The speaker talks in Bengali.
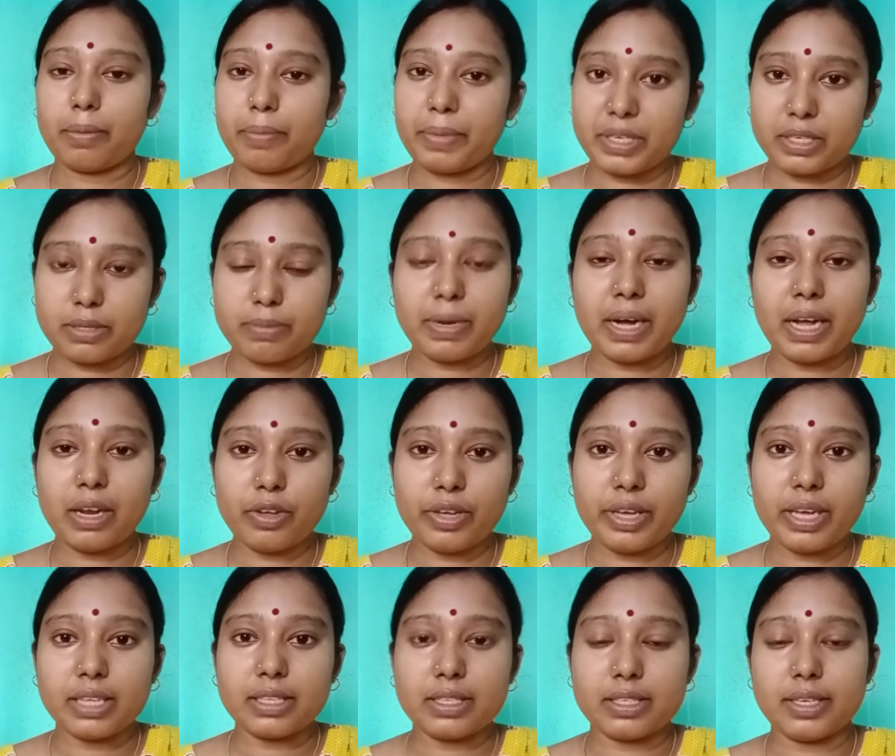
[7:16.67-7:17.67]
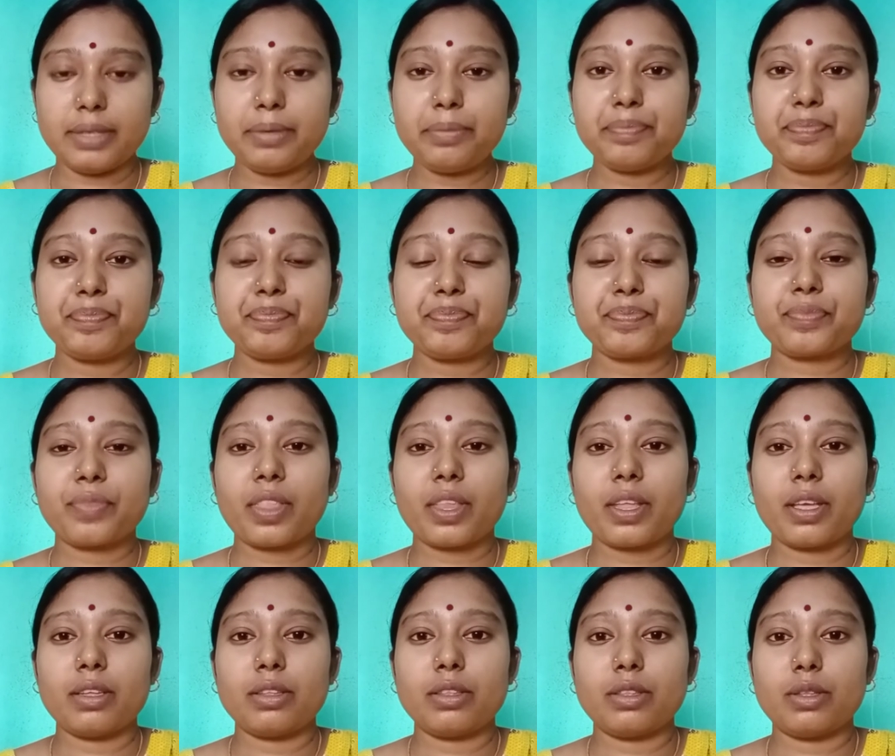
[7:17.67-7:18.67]
বেশ ভালোই আছে
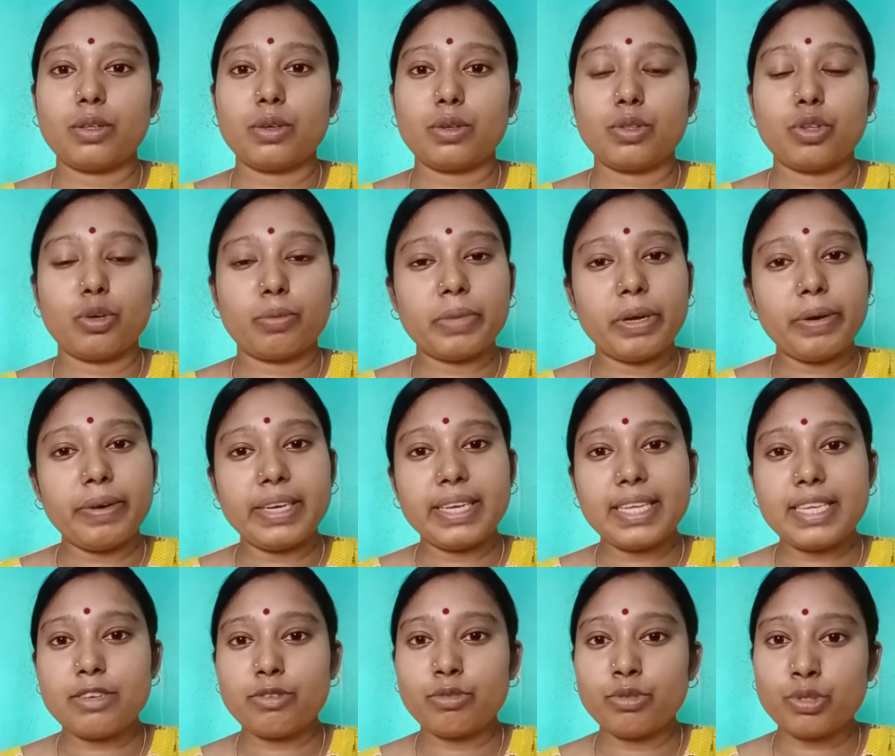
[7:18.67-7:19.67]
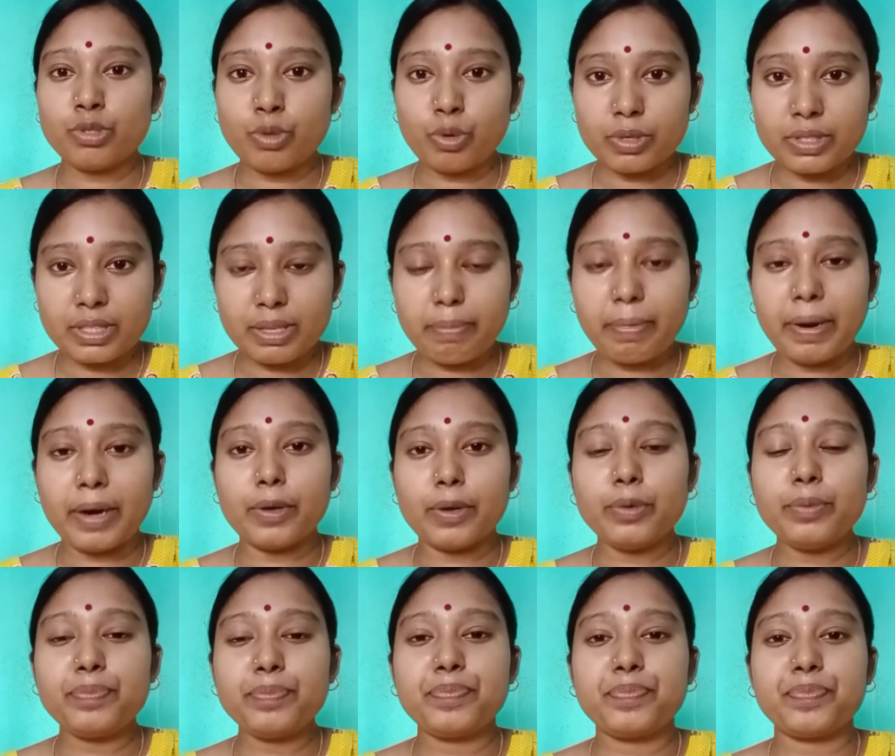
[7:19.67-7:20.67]
তো তোমরাও এটা ইউজ করতে পারো
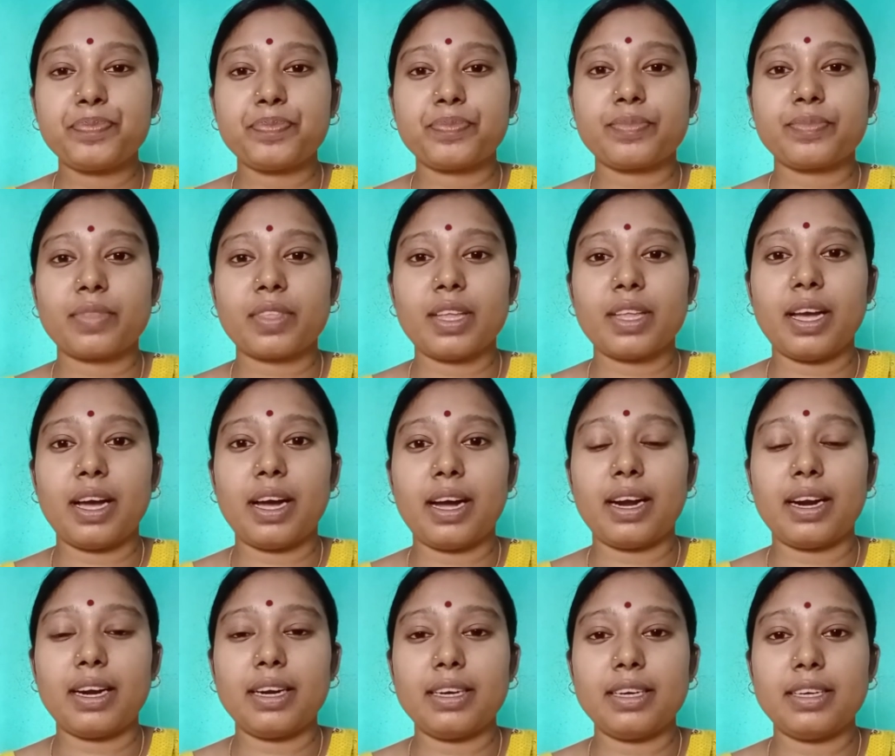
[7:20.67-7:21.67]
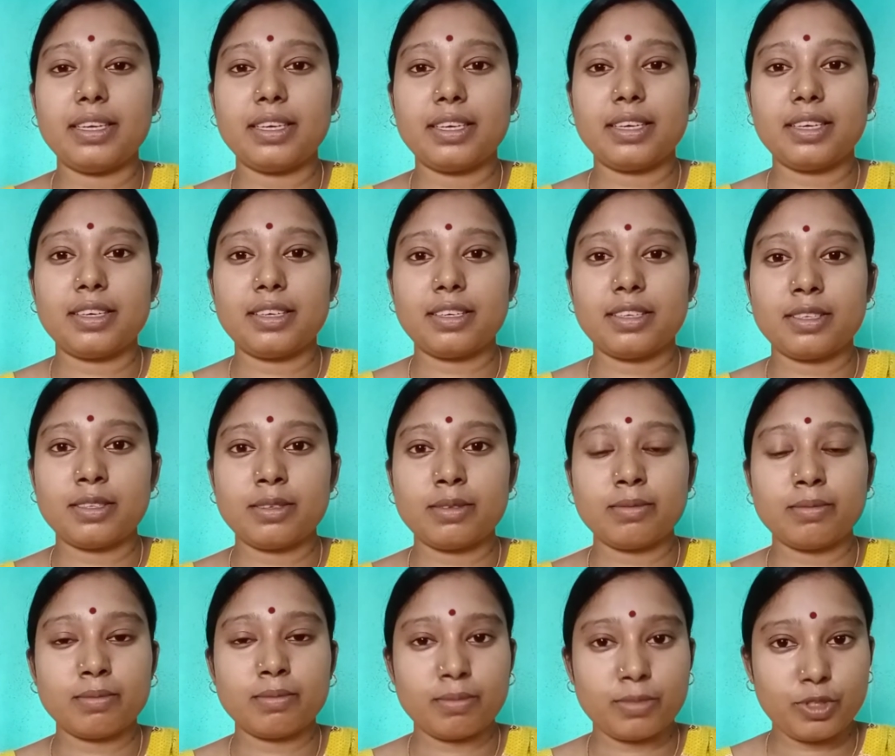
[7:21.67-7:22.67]
আর
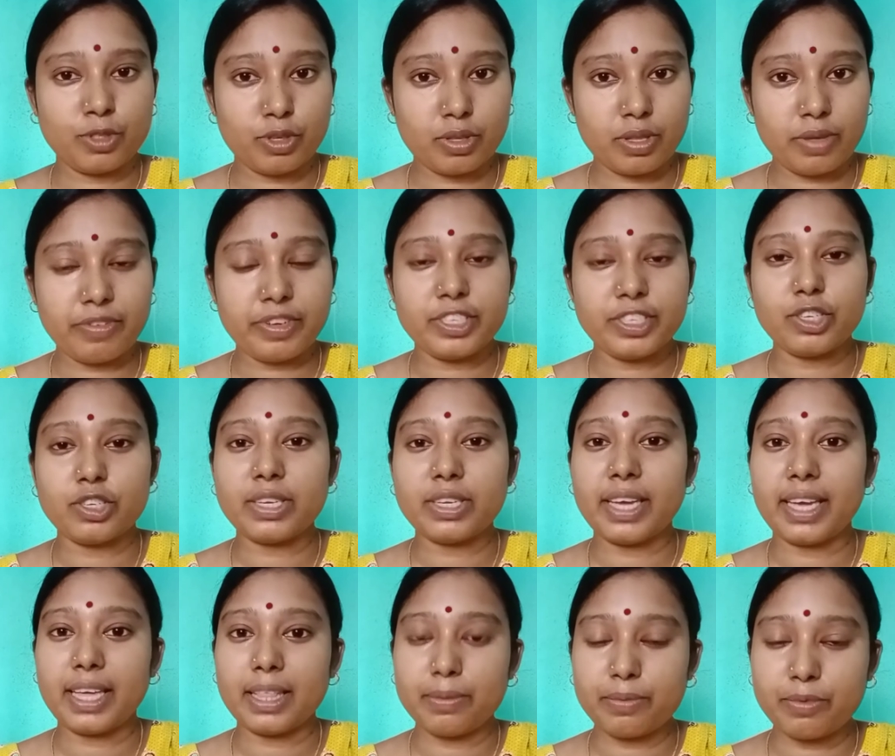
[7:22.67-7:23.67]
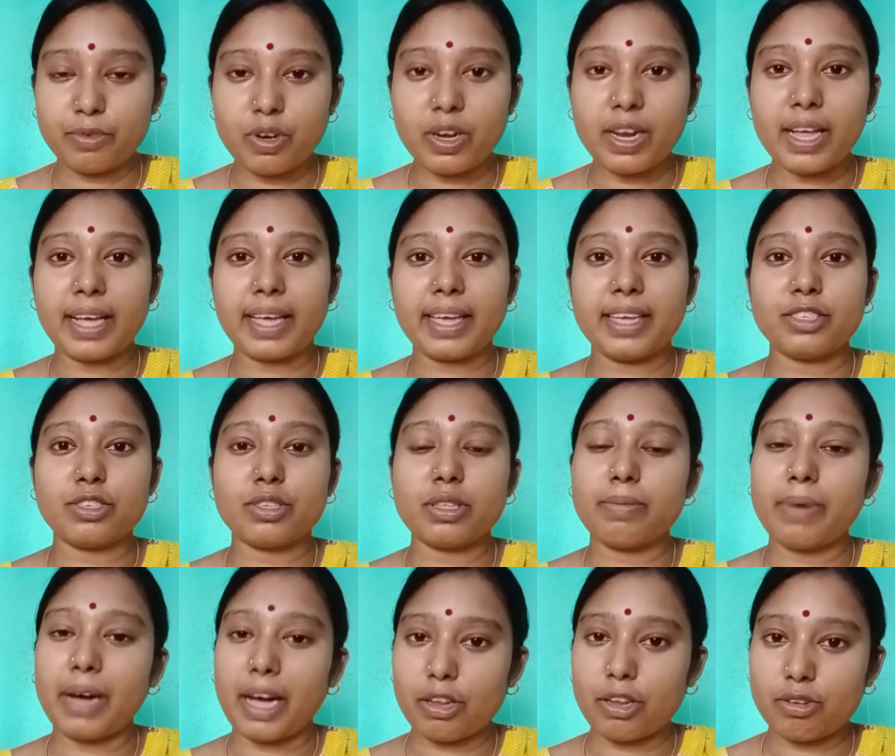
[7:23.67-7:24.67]
যদি ভিডিওটা হেল্পফুল লাগে যদি
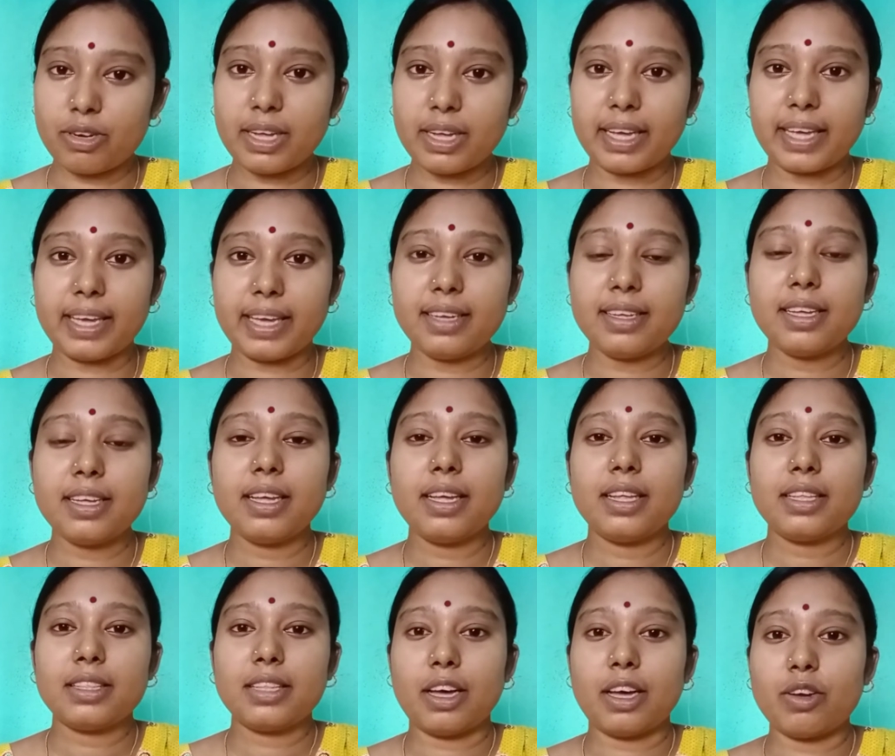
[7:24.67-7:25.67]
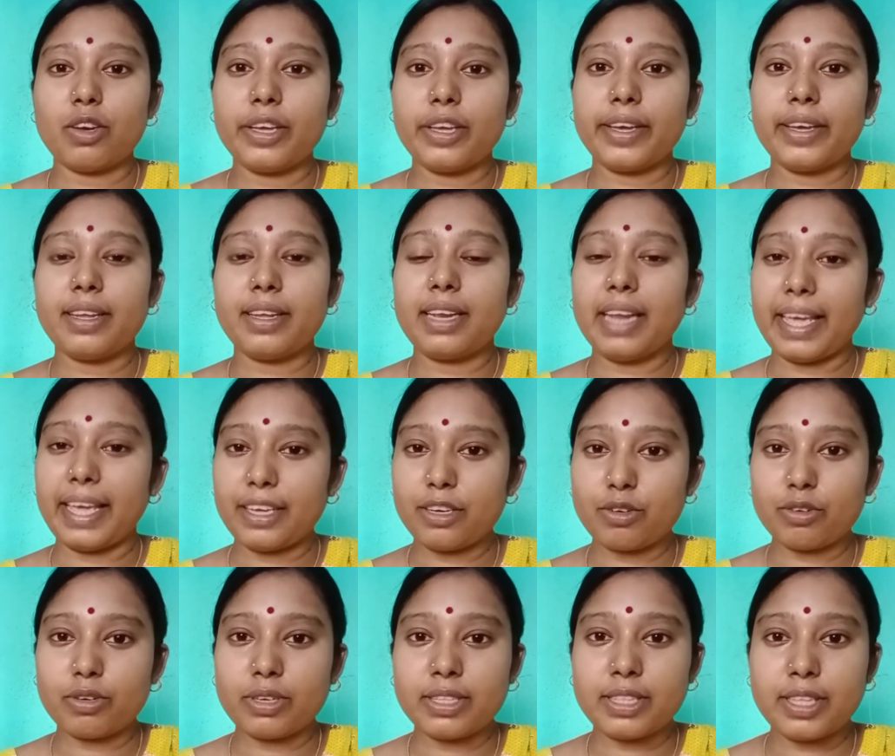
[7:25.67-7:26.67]
ভালো লাগে তাহলে লাইক
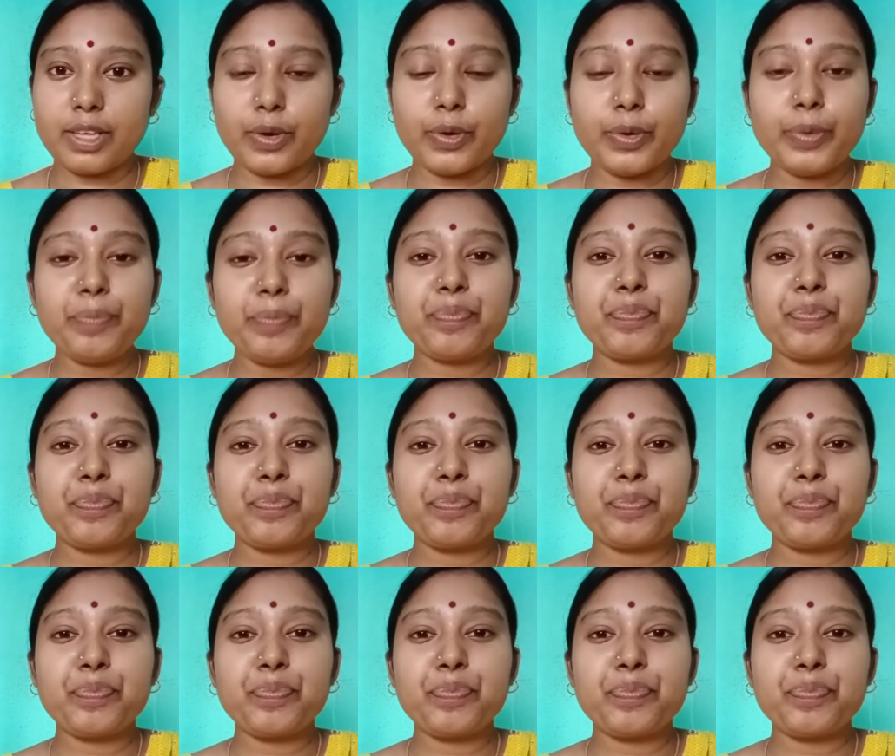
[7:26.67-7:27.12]
করে দিও